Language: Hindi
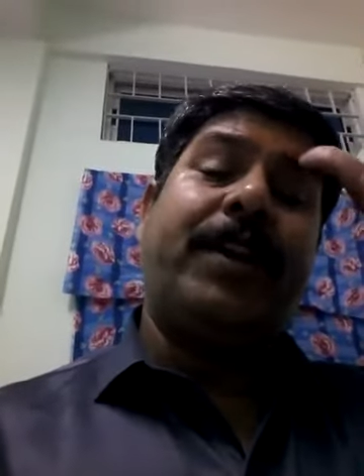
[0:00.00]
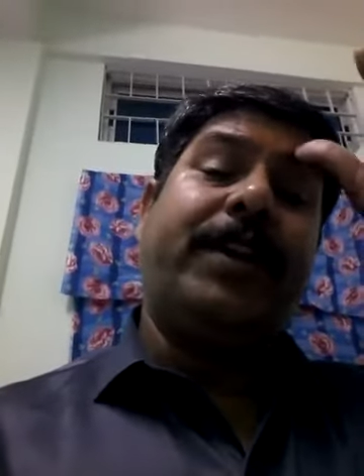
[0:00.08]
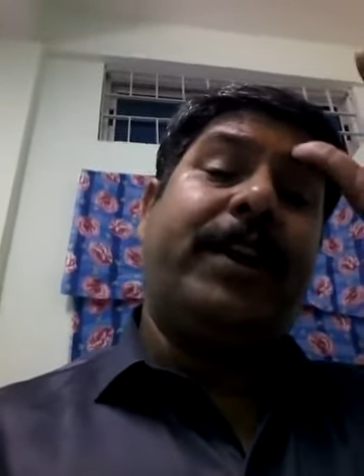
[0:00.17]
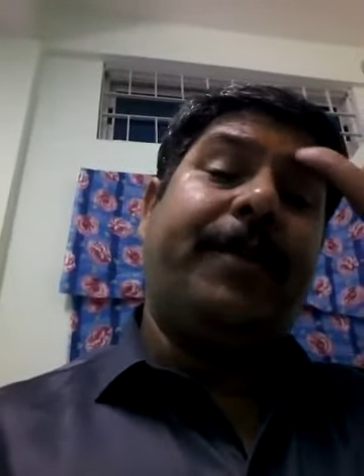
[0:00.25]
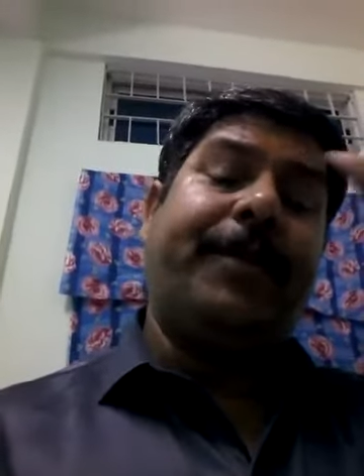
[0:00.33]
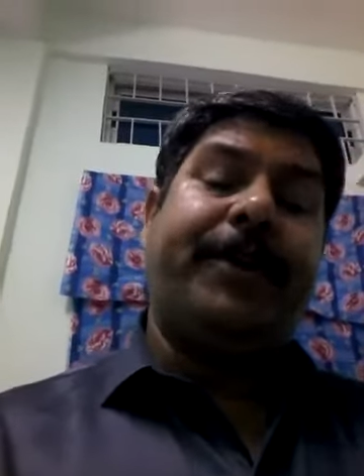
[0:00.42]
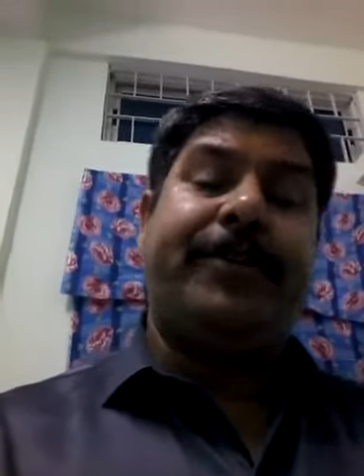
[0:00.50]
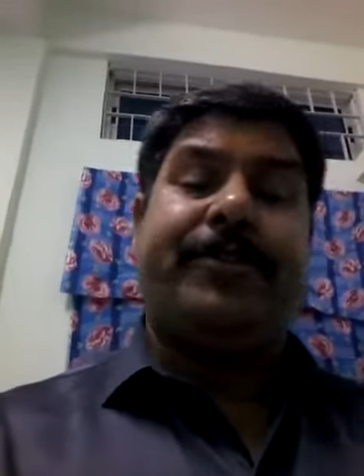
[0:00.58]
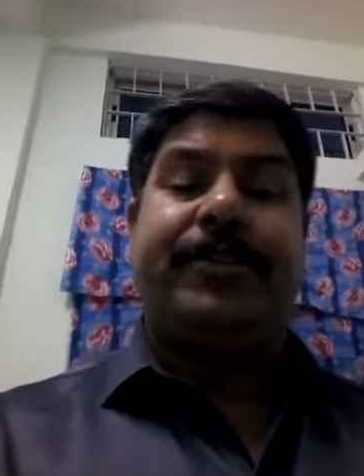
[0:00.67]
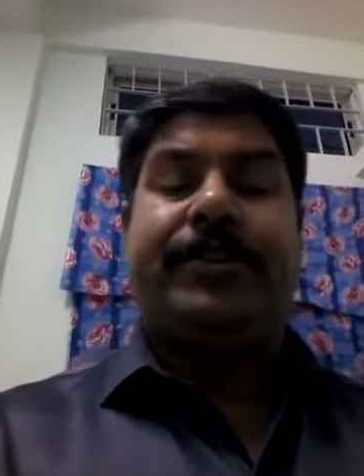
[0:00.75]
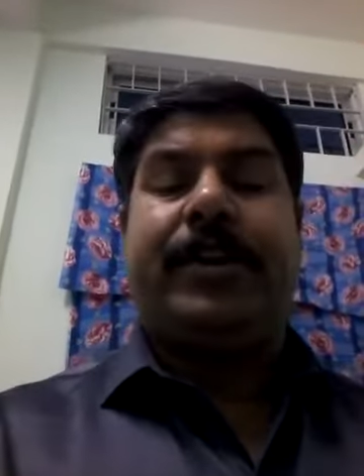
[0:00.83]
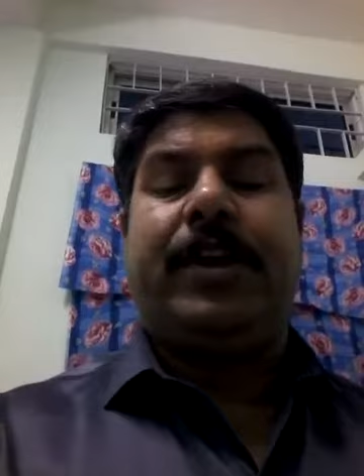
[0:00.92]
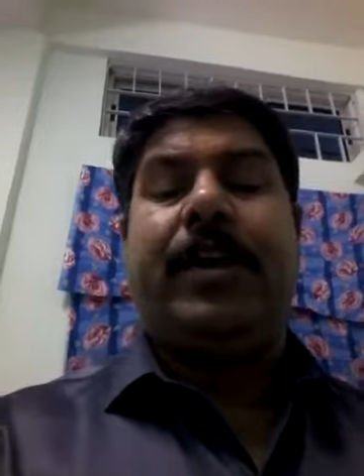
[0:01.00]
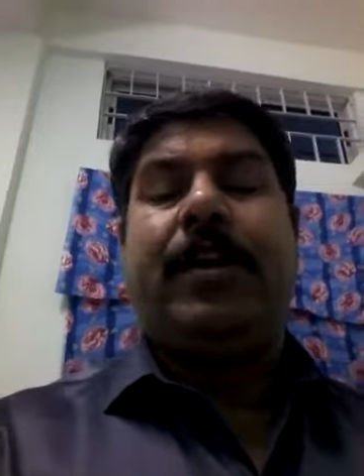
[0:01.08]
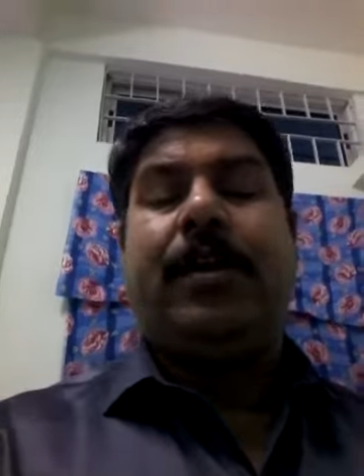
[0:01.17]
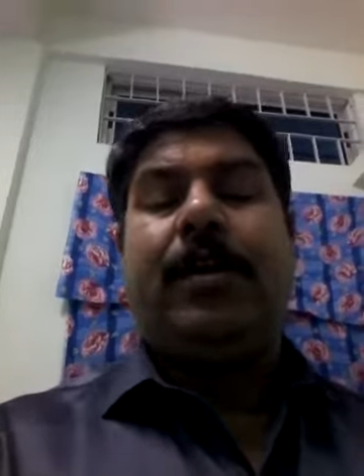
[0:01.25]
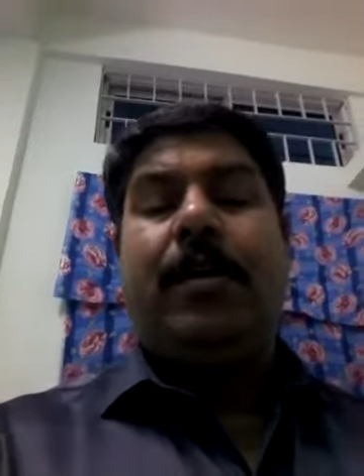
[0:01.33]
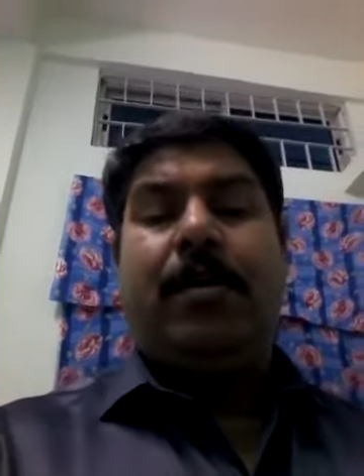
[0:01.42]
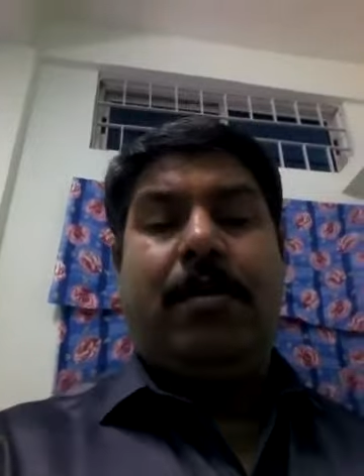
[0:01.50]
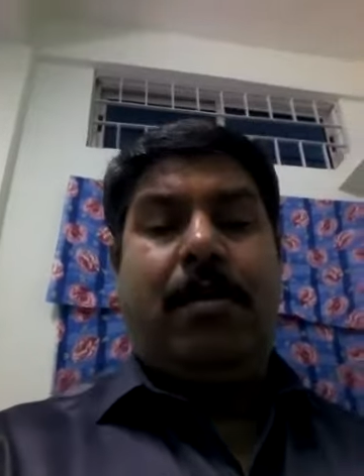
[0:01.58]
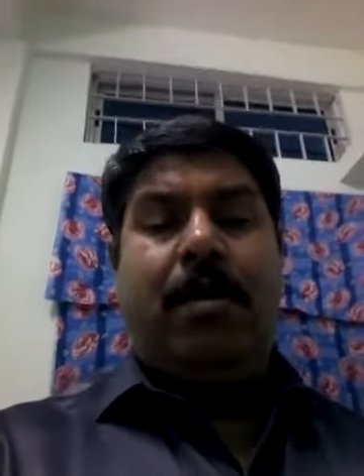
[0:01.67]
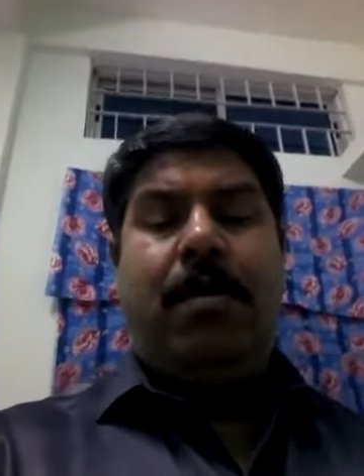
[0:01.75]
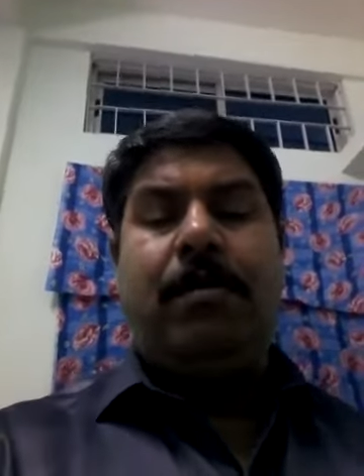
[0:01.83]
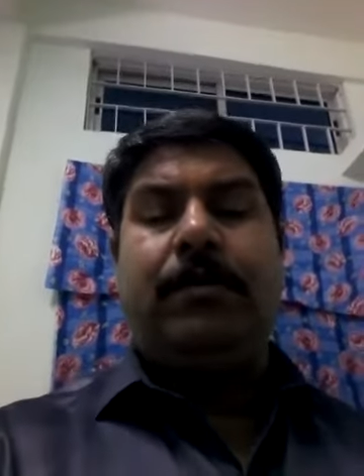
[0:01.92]
इंडेमिक डिसीज
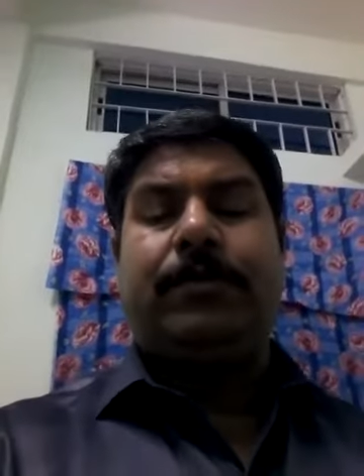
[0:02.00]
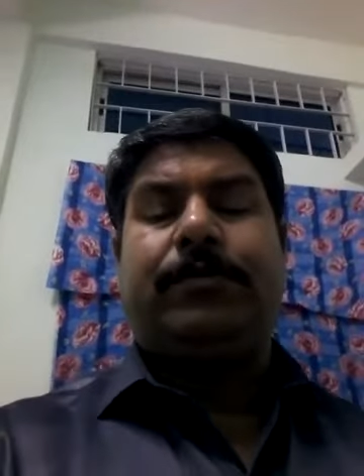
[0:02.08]
है